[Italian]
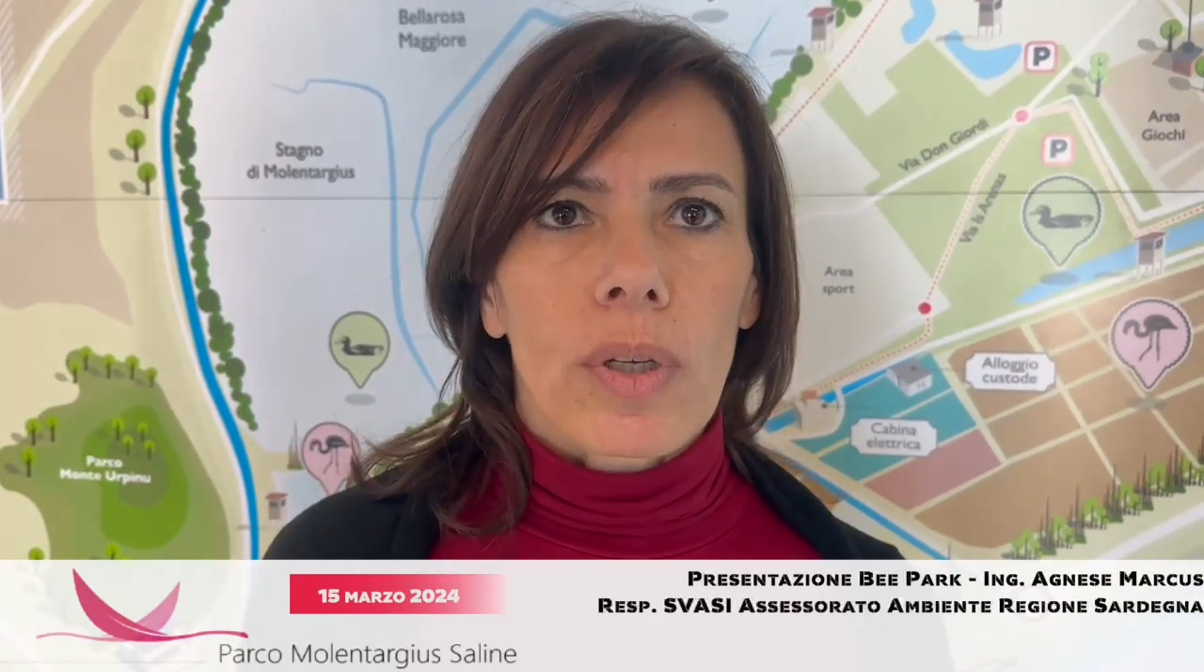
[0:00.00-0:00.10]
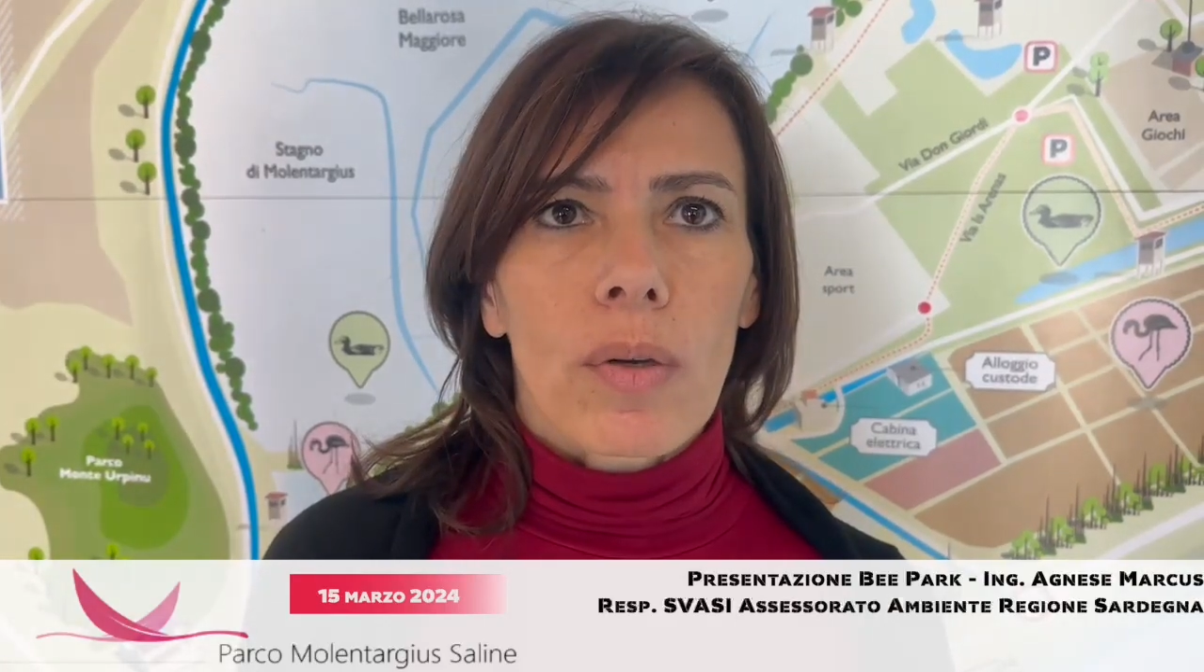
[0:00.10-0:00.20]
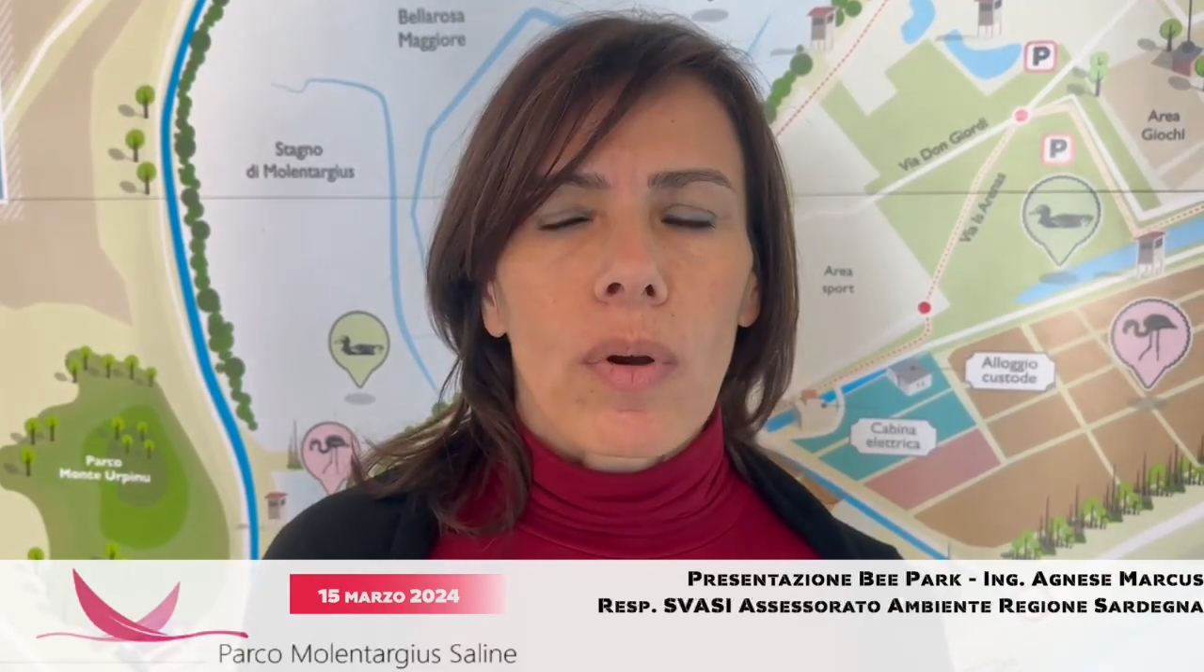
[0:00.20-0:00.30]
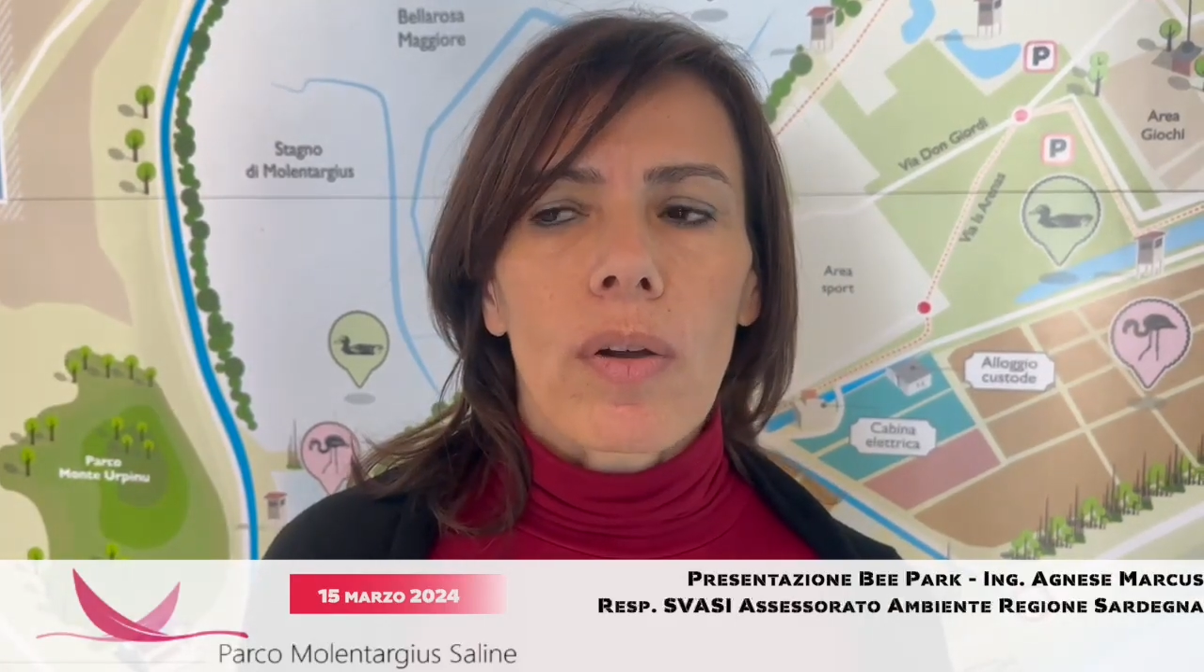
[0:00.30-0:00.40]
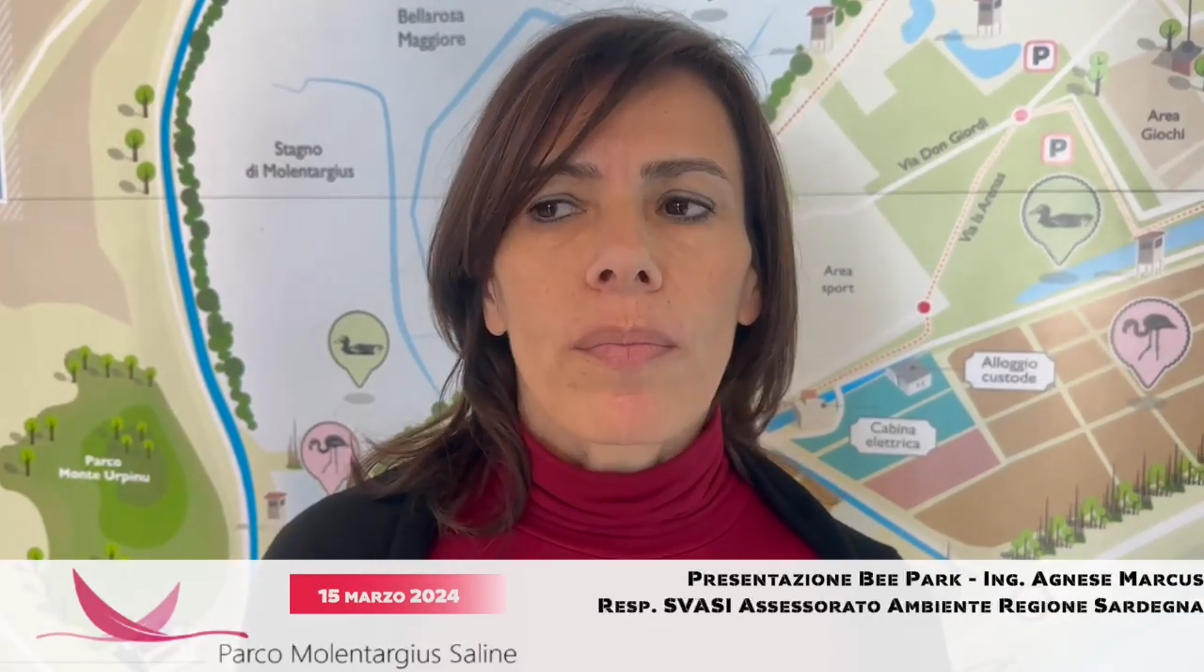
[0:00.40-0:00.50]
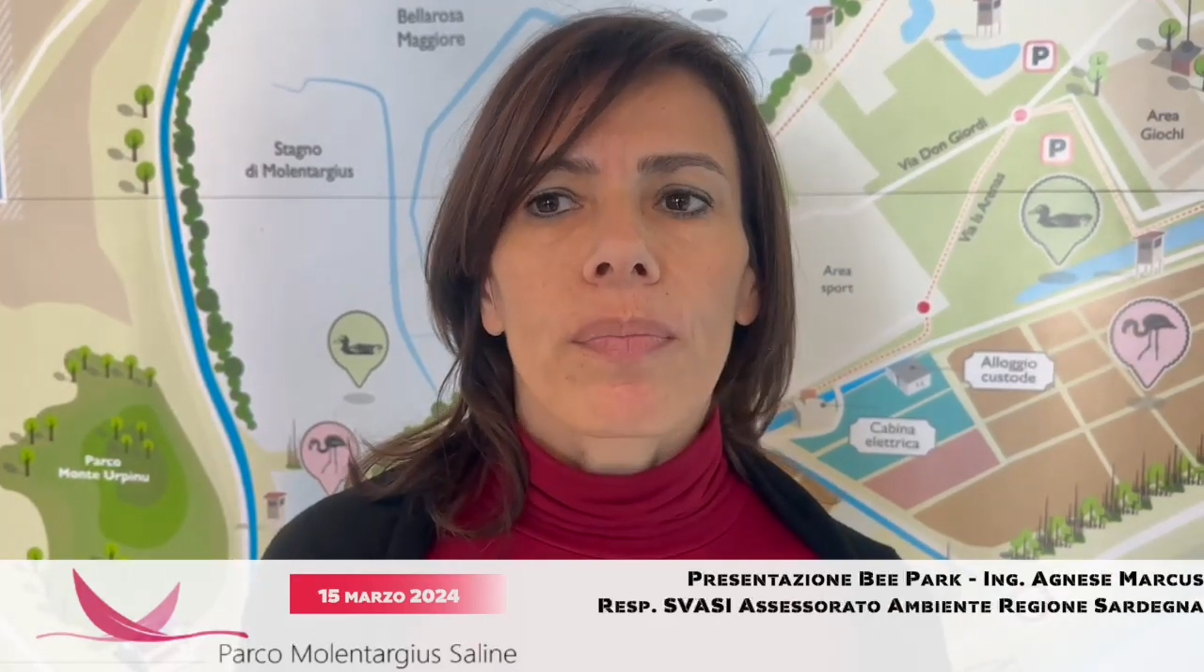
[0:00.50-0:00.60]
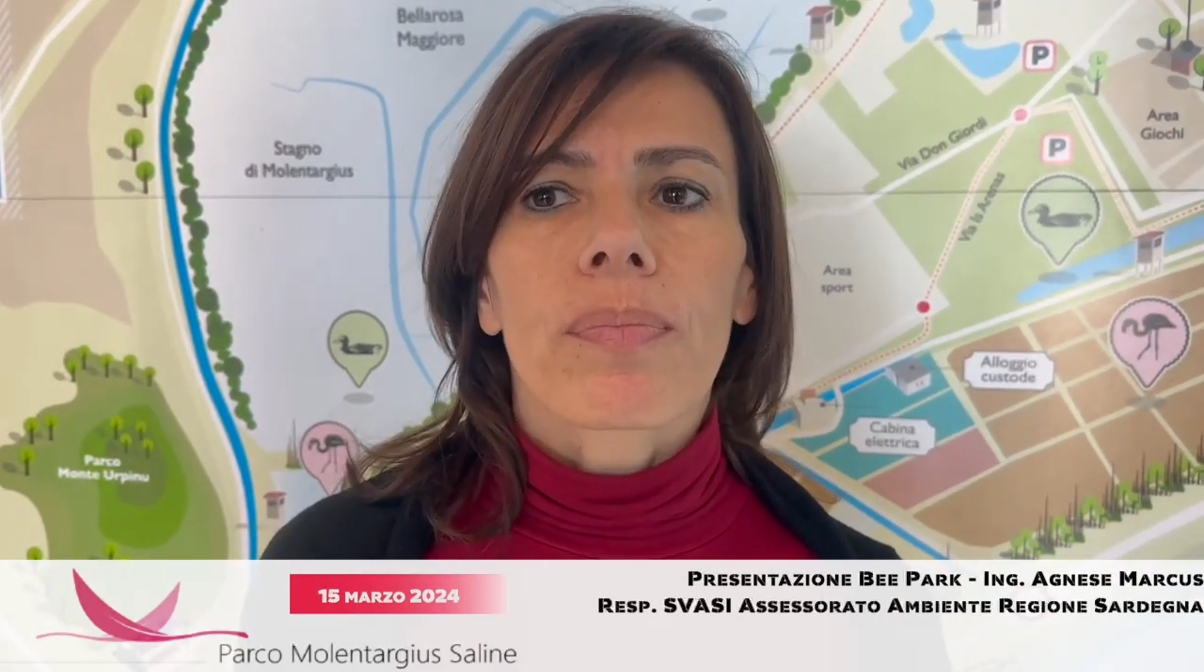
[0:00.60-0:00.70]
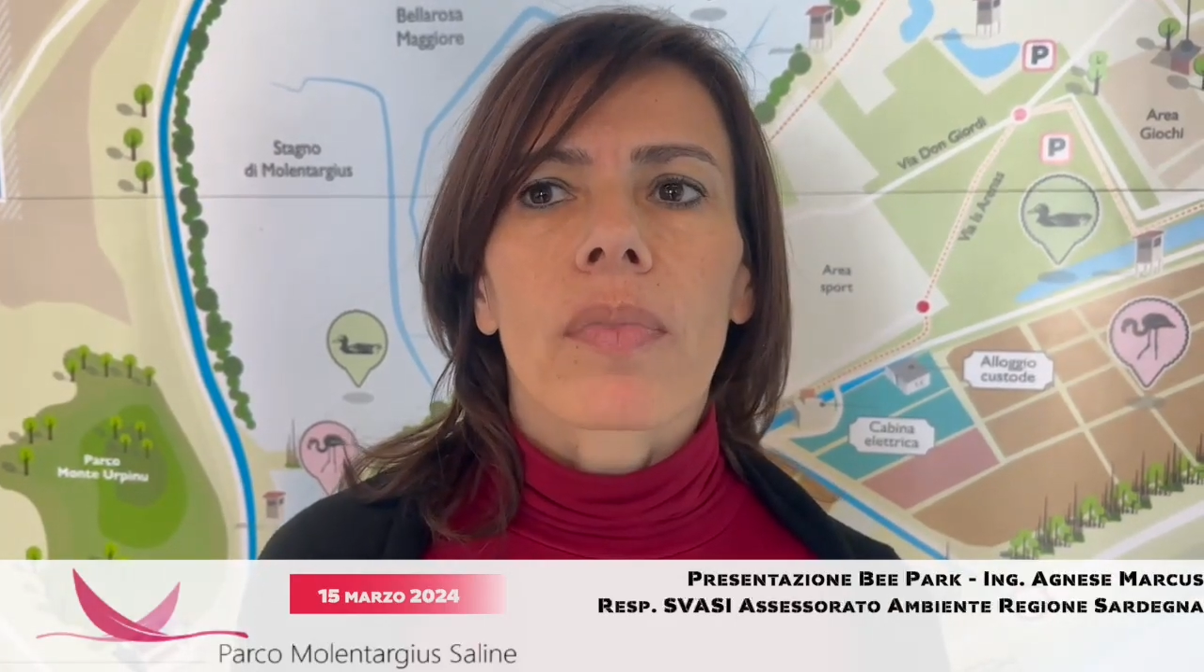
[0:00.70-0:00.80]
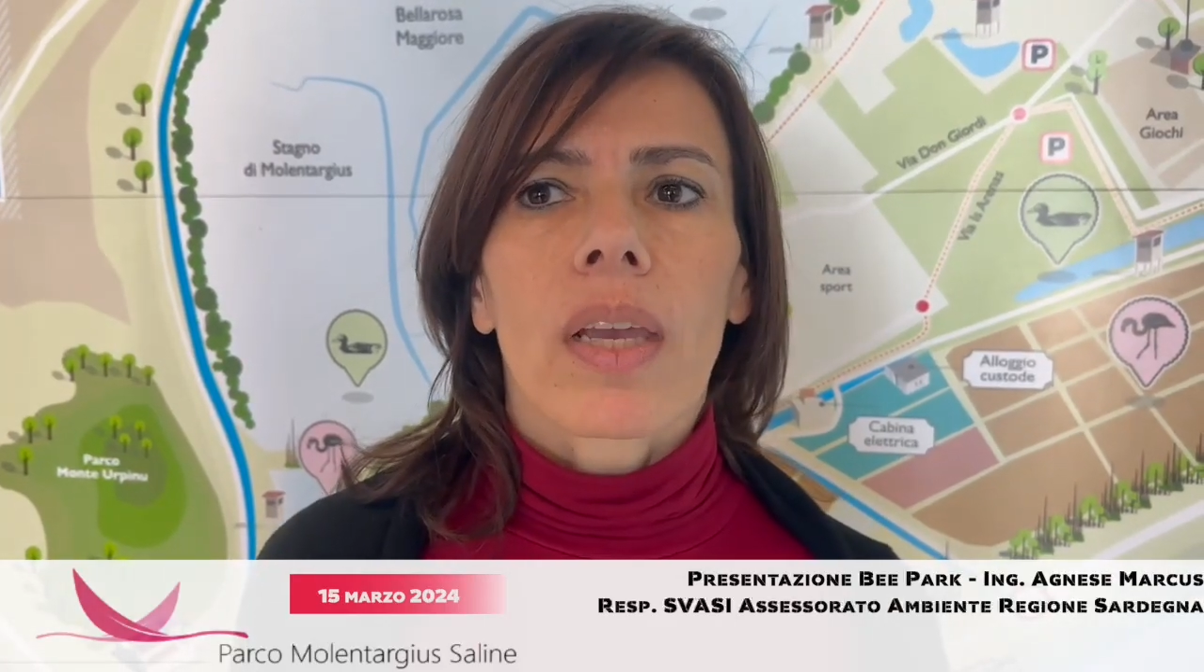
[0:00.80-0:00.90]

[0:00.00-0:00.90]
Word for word: euro